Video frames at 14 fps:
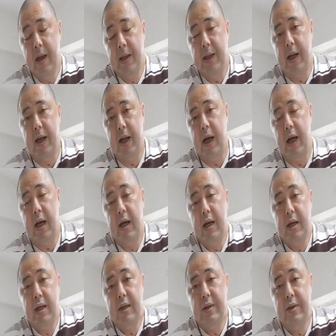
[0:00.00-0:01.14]
だから、
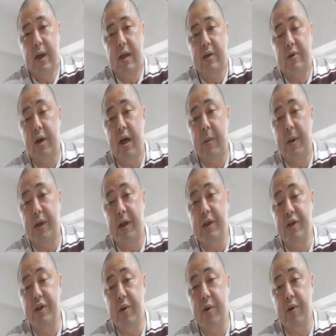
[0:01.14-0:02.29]
で、それがまた
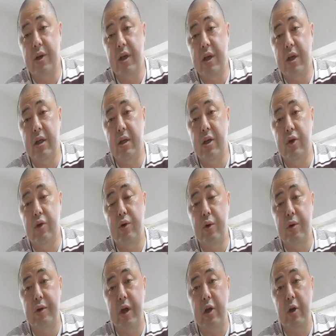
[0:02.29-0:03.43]
非常に有毒
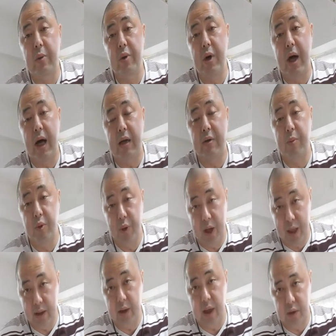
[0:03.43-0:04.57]
性のものがあるものが
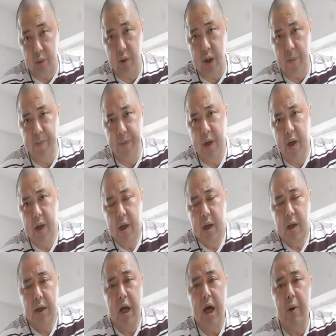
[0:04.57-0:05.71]
あったりとか、
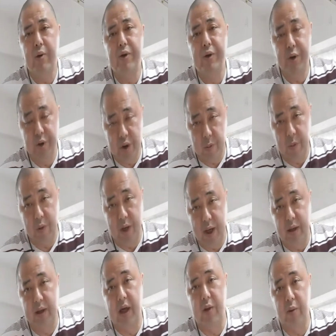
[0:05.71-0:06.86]
怪我をするようなものがあっ
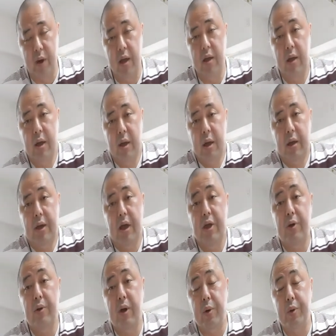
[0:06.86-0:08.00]
たりとか、っていう
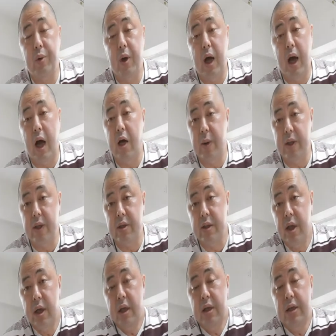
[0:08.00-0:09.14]
ようながあるわけです。
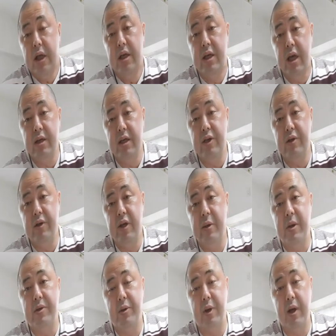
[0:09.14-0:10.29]
で、現実に
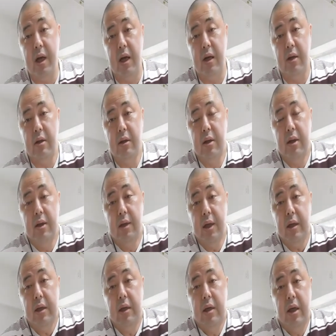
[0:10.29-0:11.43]
今それが、
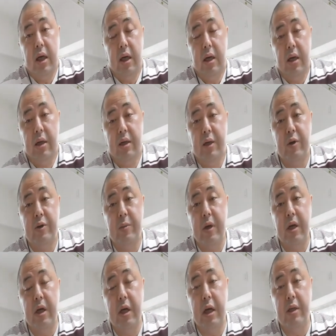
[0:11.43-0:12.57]
ね、広島
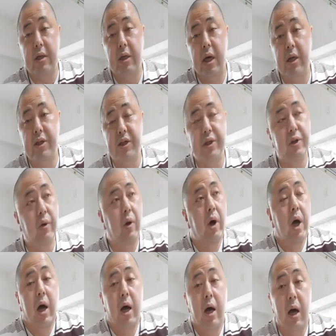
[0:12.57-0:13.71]
県廿日市市の
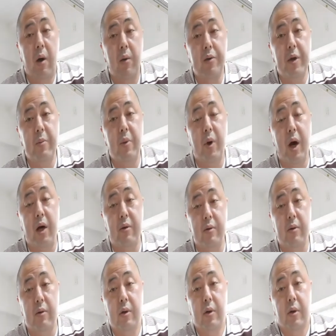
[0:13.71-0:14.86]
顔でもあ
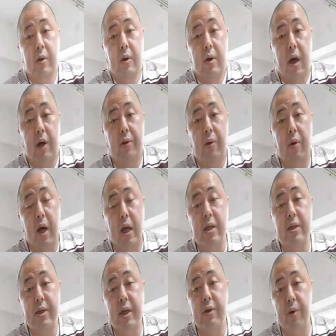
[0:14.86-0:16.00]
る、あの、幹
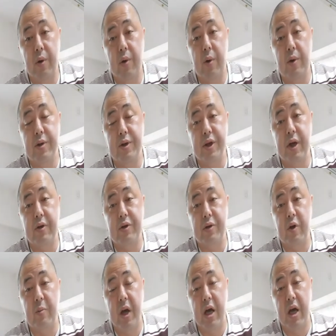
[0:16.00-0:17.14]
線道路、市役所
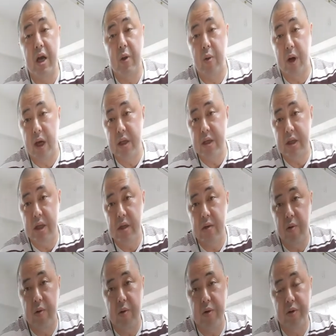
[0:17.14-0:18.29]
の前からの幹線
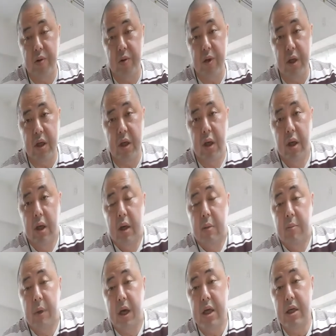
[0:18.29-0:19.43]
道路上に、
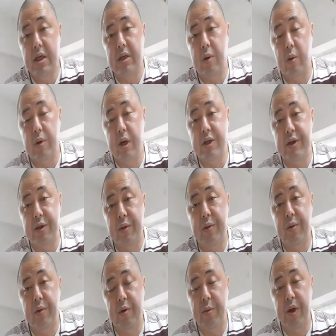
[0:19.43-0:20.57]
毎日同じ量
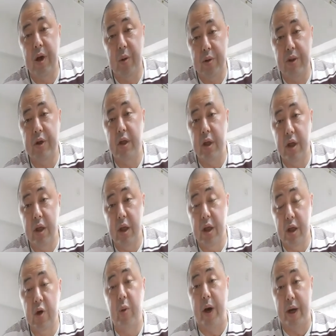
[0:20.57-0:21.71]
のゴミが落ちてい
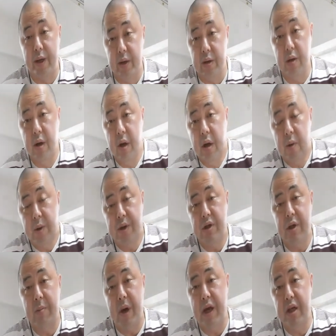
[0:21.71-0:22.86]
るわけです。私
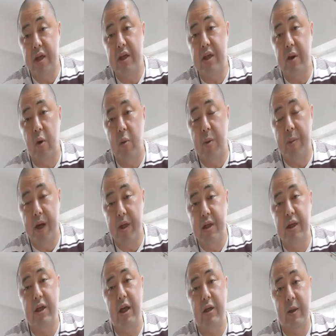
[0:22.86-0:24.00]
は毎日、ほぼ毎日
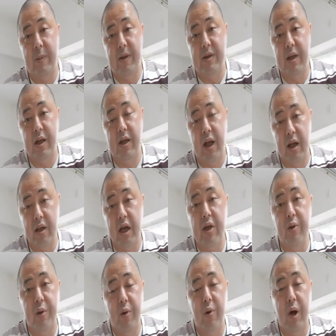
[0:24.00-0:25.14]
拾ってますから、大体
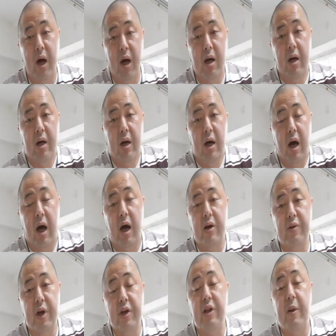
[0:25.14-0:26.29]
の量は把握
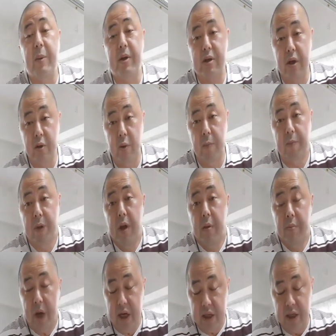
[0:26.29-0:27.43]
できてますけど、
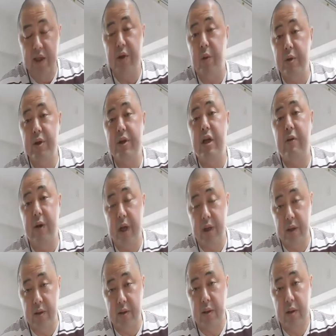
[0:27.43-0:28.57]
毎日落ちてるわけ
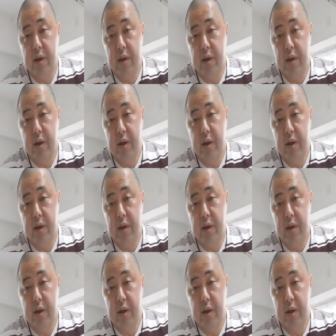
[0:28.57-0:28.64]
です。